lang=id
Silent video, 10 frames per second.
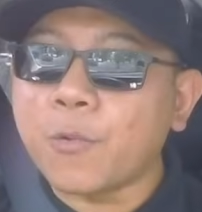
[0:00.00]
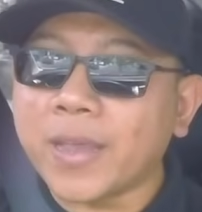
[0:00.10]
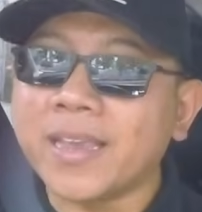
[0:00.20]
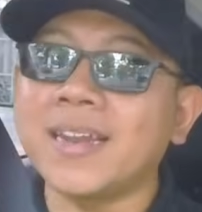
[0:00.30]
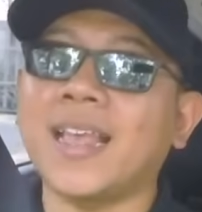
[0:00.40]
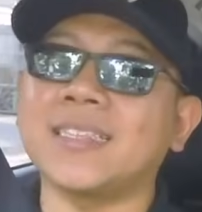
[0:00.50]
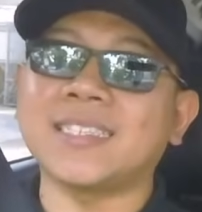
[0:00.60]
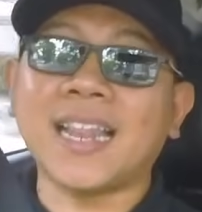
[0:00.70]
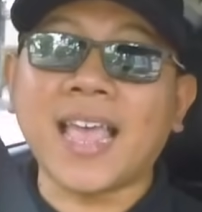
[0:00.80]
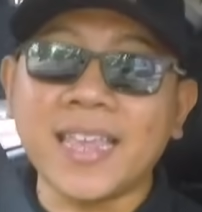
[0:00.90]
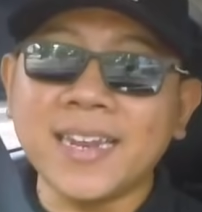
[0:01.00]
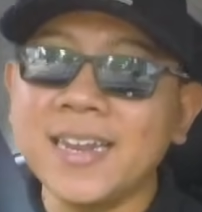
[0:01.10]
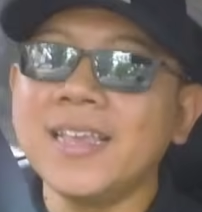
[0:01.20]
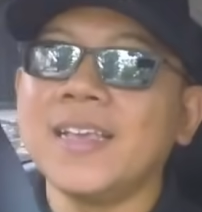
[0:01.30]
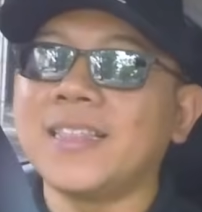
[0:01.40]
wagonan selain
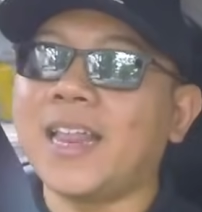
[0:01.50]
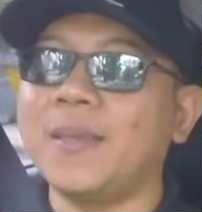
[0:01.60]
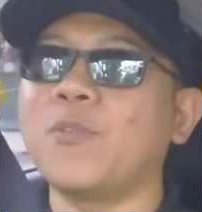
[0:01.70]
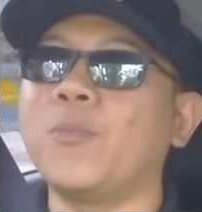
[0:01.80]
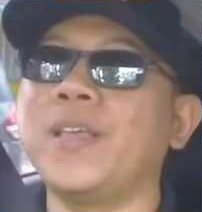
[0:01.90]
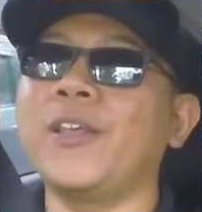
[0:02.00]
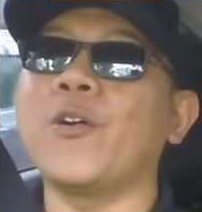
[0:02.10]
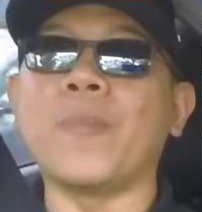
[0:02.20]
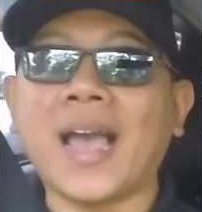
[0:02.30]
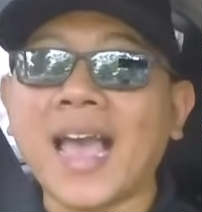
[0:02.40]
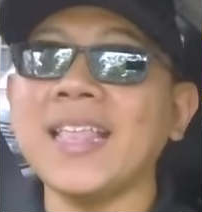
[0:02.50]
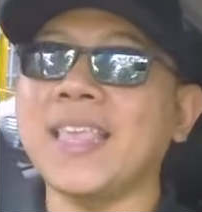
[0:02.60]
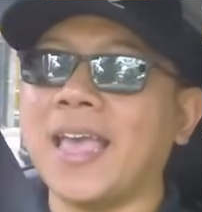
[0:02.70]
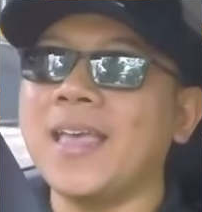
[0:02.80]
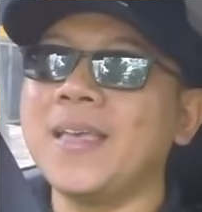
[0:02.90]
dari Mobilio.
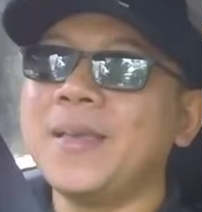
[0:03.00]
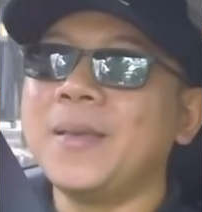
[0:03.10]
Makanya